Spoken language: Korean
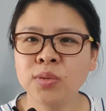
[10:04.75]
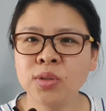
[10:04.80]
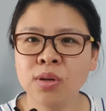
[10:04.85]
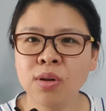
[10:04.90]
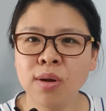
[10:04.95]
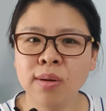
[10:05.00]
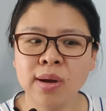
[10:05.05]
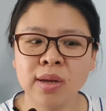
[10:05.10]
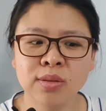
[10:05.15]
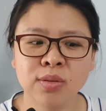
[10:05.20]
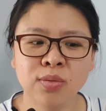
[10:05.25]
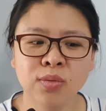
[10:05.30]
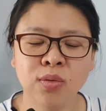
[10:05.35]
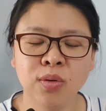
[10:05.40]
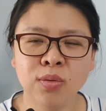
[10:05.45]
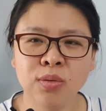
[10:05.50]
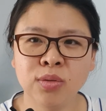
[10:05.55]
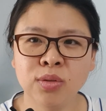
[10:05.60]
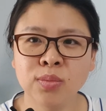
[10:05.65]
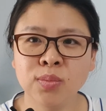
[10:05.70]
클럽 같은
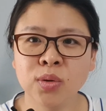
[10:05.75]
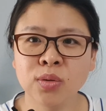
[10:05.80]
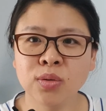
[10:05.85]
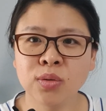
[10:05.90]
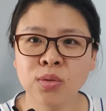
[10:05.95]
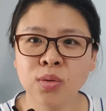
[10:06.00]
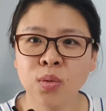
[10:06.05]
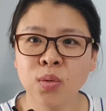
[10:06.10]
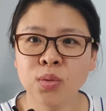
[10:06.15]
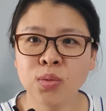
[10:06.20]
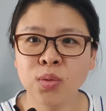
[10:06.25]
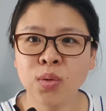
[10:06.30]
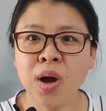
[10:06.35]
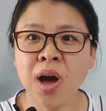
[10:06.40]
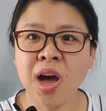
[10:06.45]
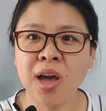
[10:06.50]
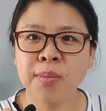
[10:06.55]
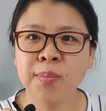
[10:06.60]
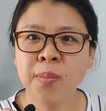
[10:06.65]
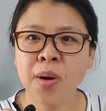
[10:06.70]
거 있으면 그런 것도
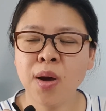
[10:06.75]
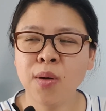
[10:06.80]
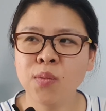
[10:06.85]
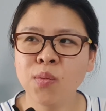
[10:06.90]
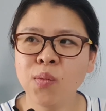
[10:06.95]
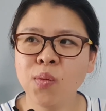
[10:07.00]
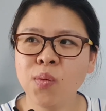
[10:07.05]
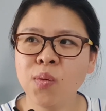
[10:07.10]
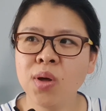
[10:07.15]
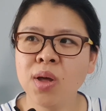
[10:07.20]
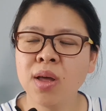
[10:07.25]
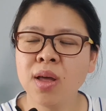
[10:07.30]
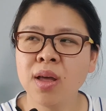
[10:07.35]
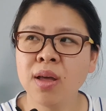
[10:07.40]
가입하고